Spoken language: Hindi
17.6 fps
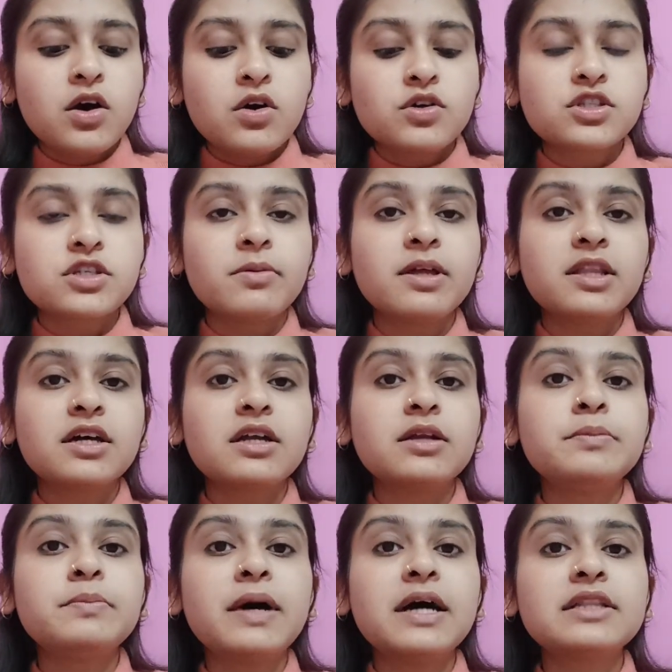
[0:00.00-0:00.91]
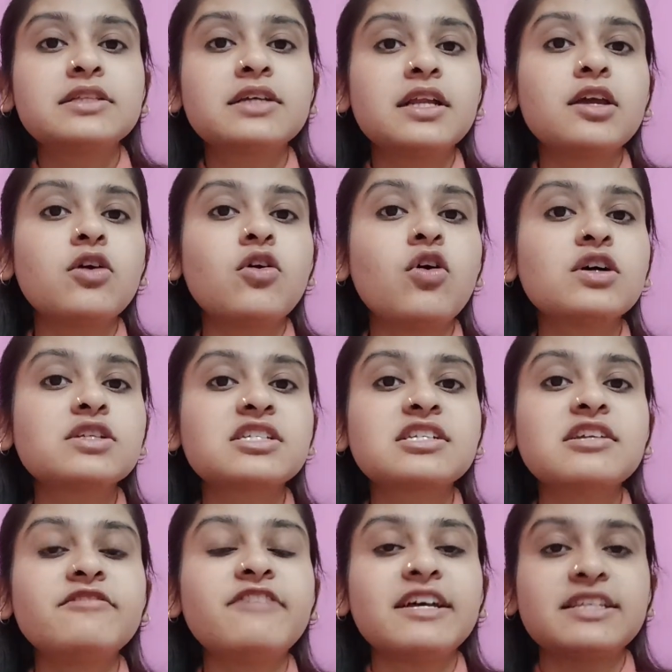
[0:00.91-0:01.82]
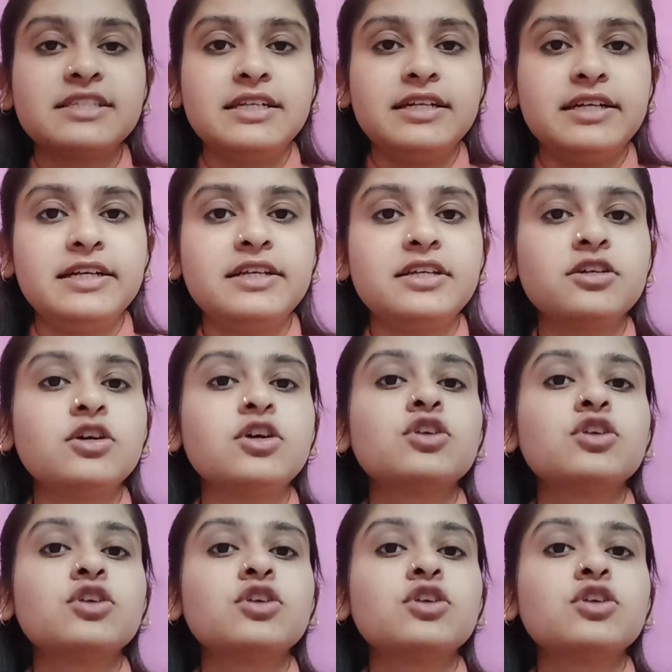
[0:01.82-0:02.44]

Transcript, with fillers: उसके बाद अगर हम बात करें कि हॉस्टल फैसिलिटी